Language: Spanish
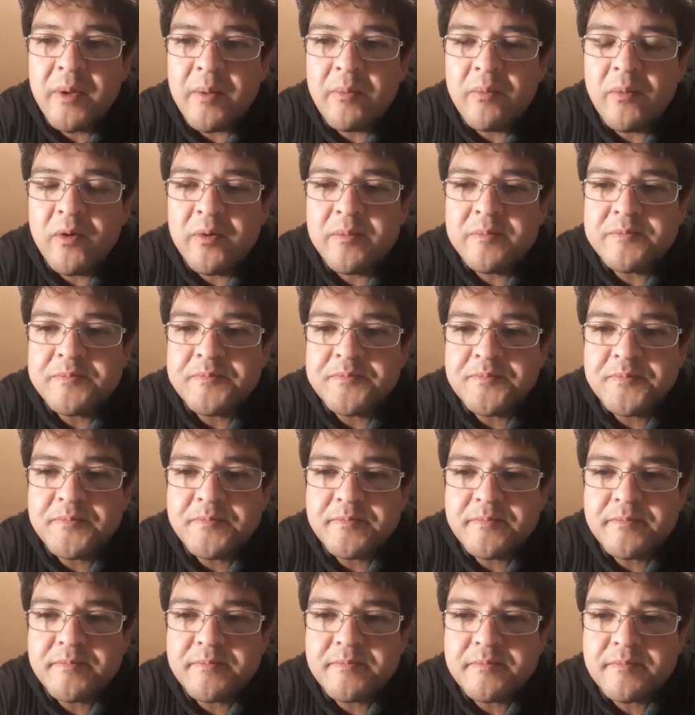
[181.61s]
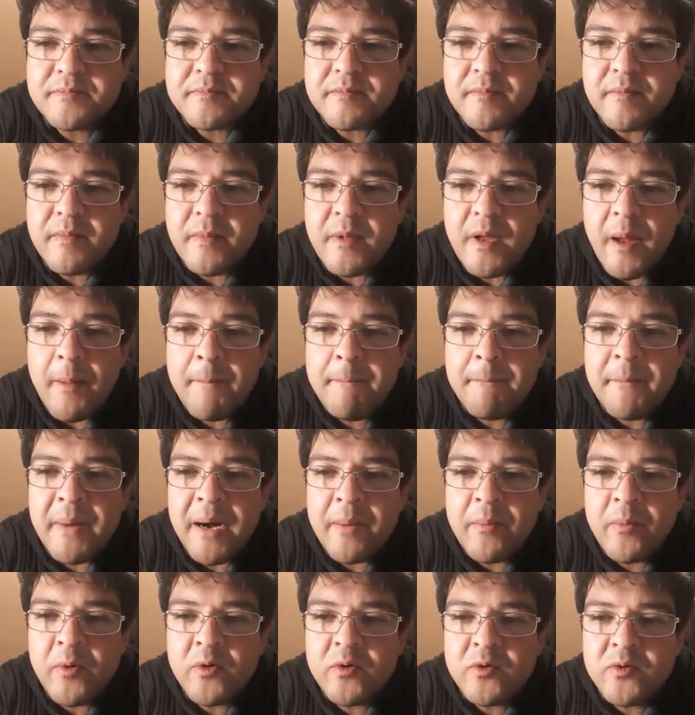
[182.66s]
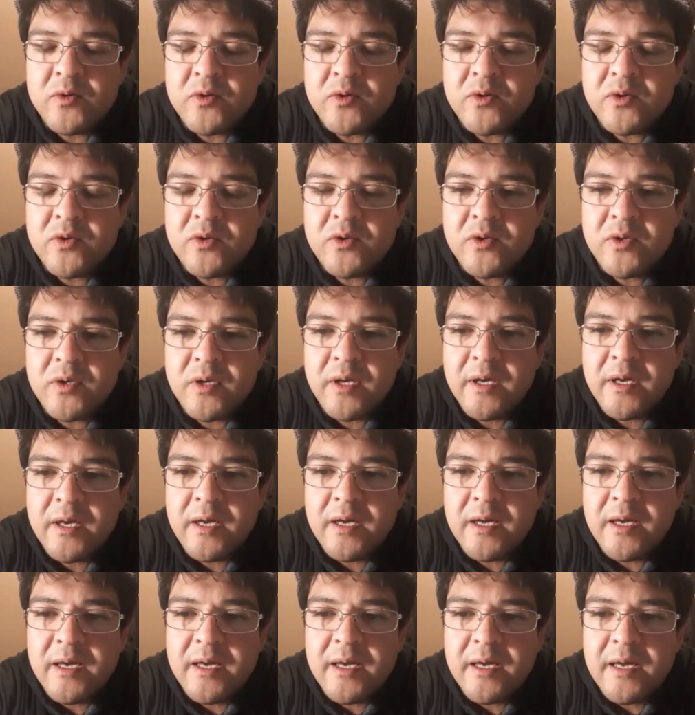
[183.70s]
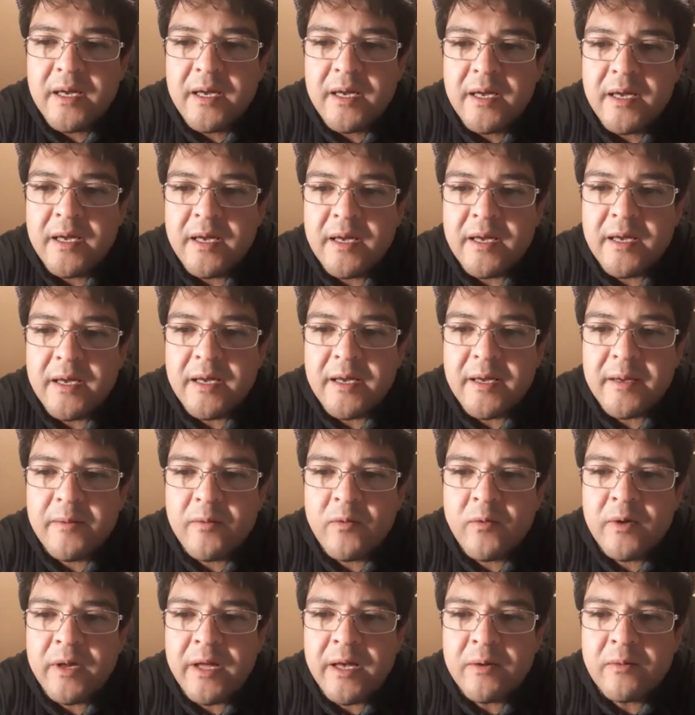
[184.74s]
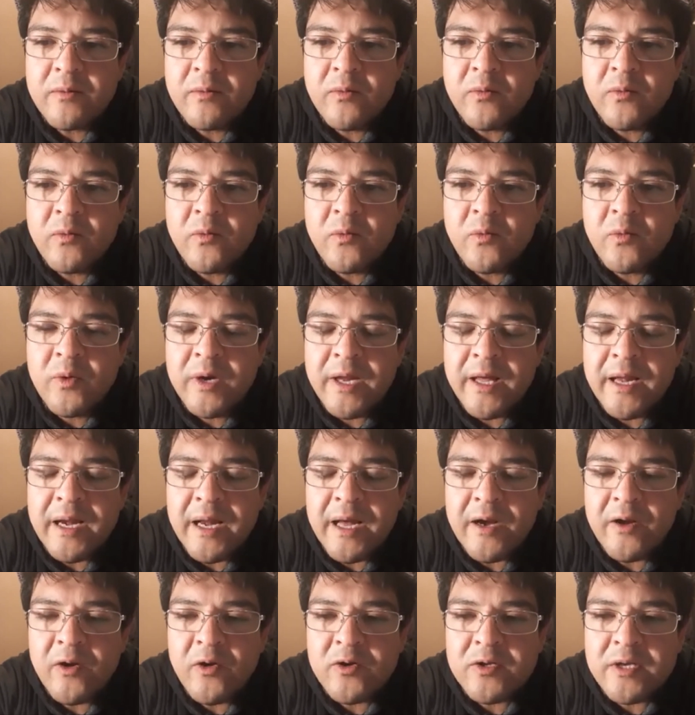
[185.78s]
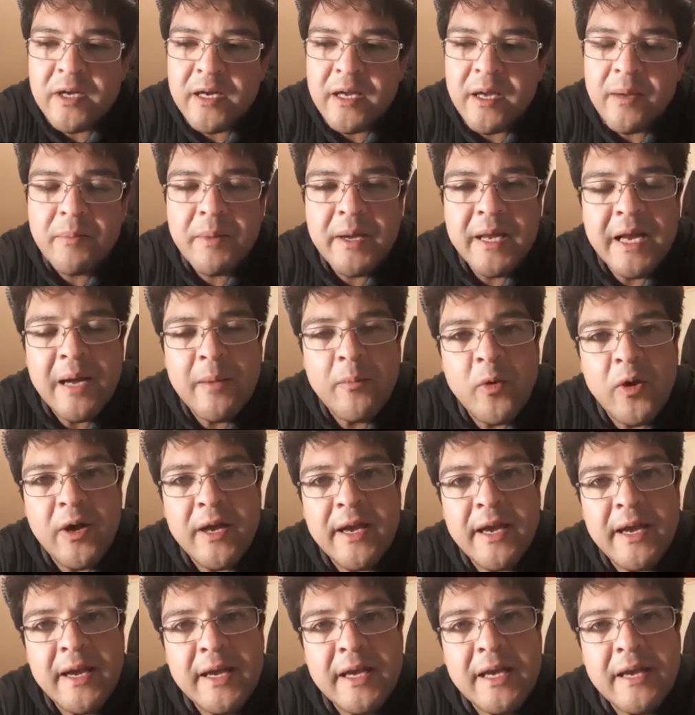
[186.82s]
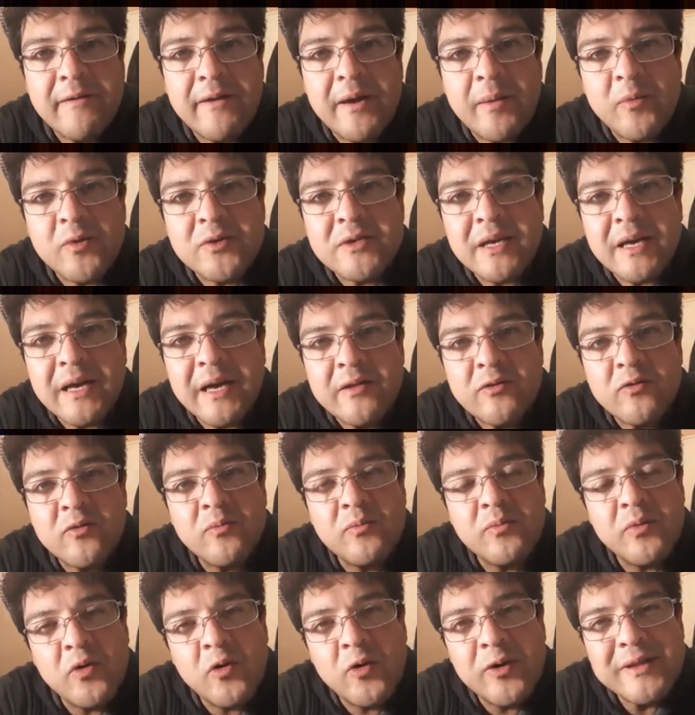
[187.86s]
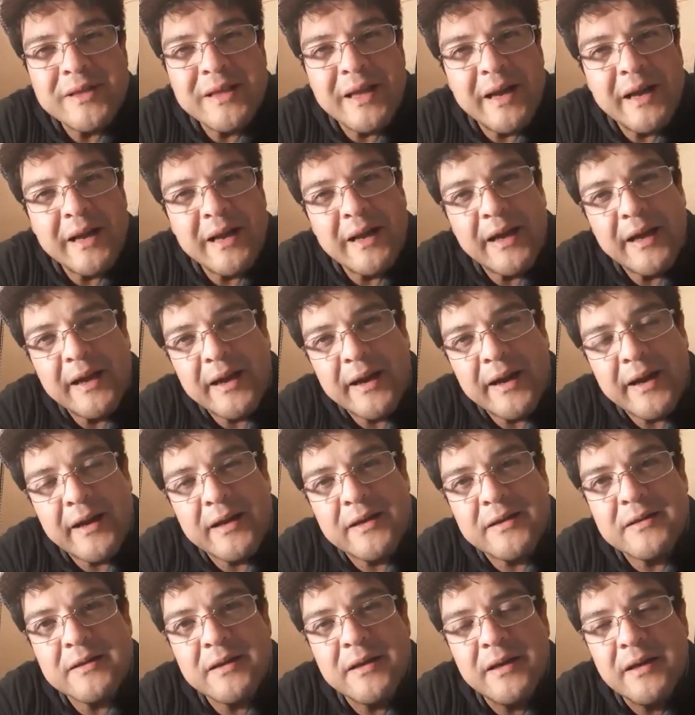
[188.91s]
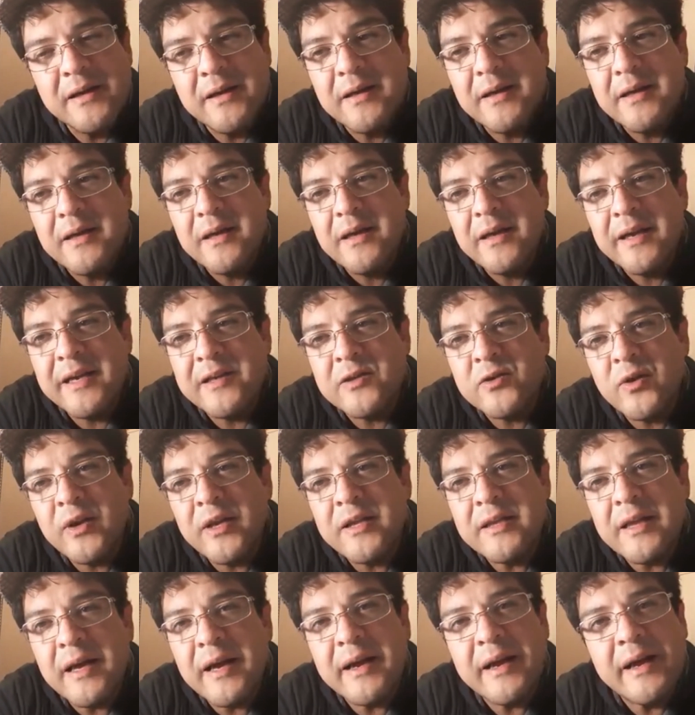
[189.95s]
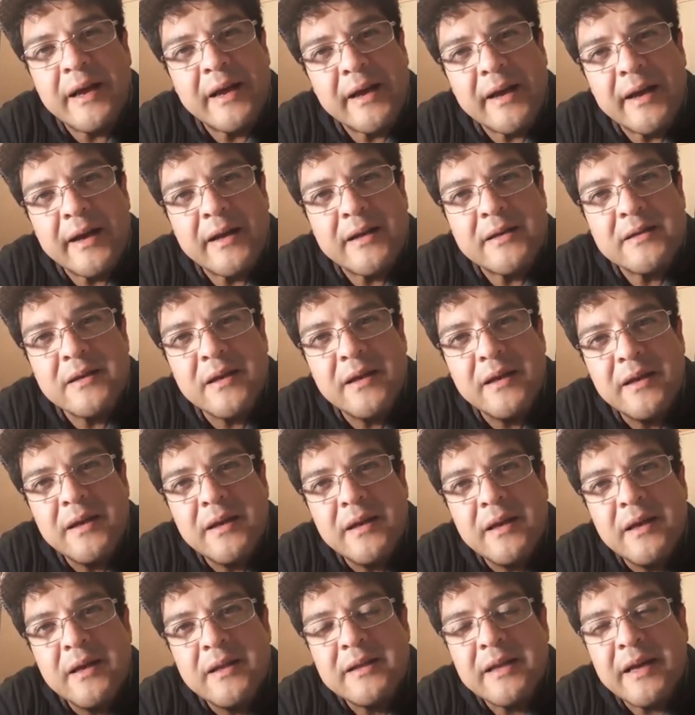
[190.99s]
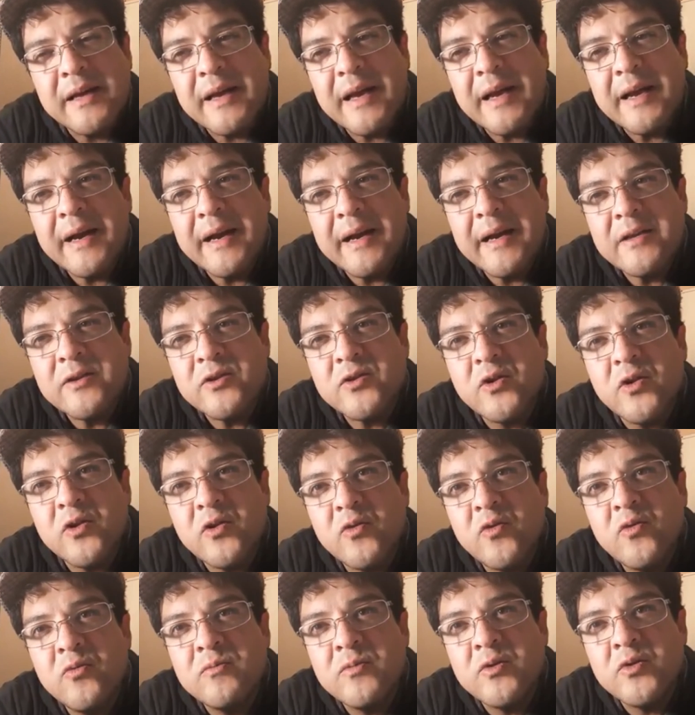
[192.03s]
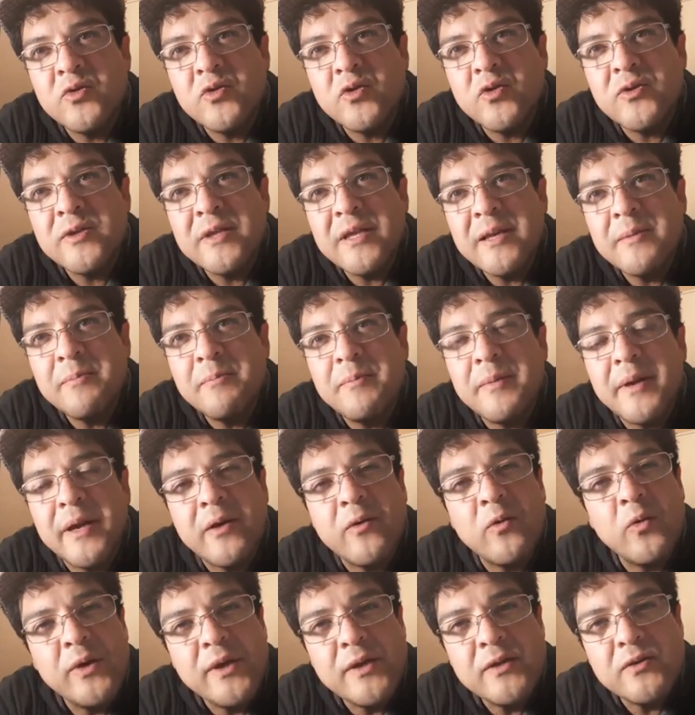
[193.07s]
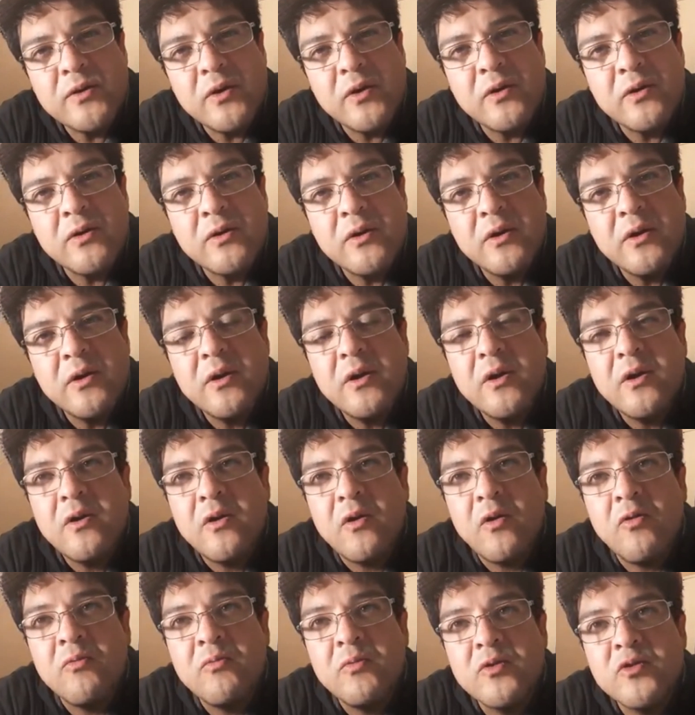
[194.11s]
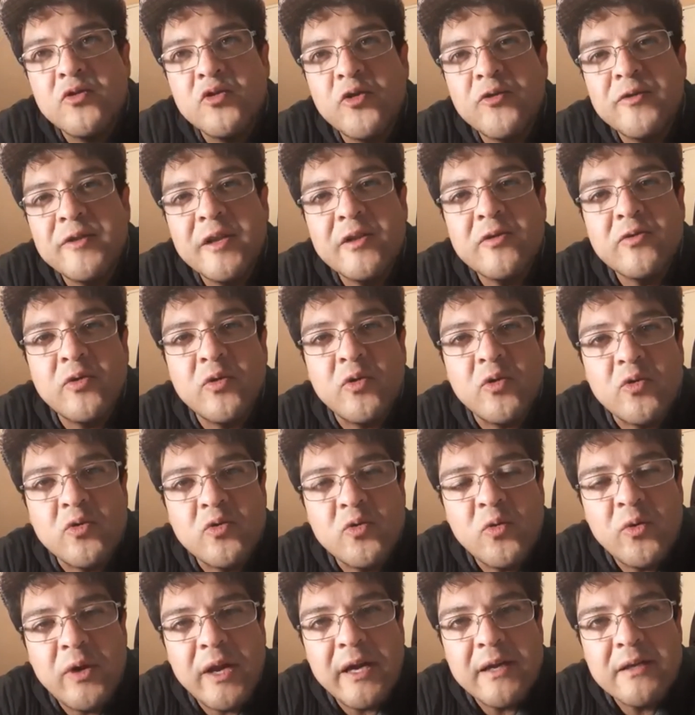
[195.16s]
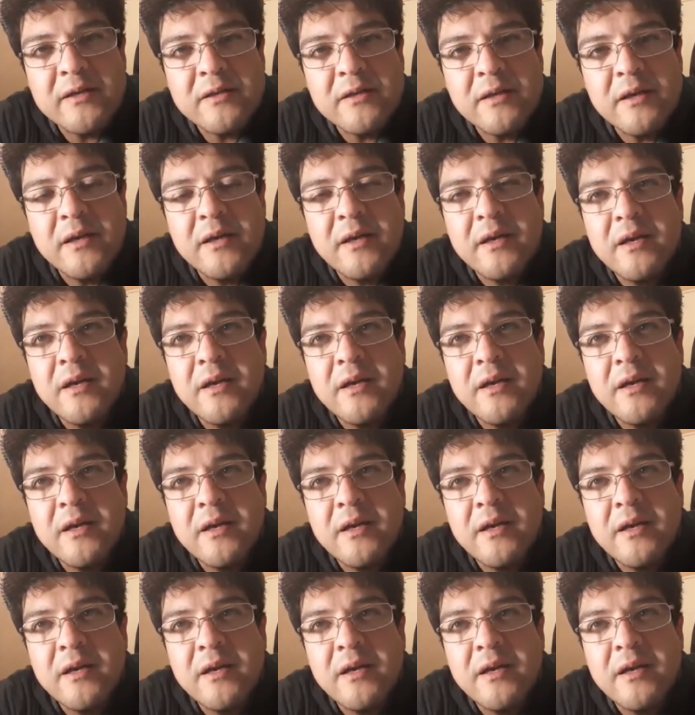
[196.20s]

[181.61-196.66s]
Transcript: mismos, vamos eh, una, una de las cosas que explicamos ayer es que vamos sacando un poco estas cáscaras. ¿Qué son estas cáscaras? Estas cáscaras son un montón de prejuicios, un montón de estructuras,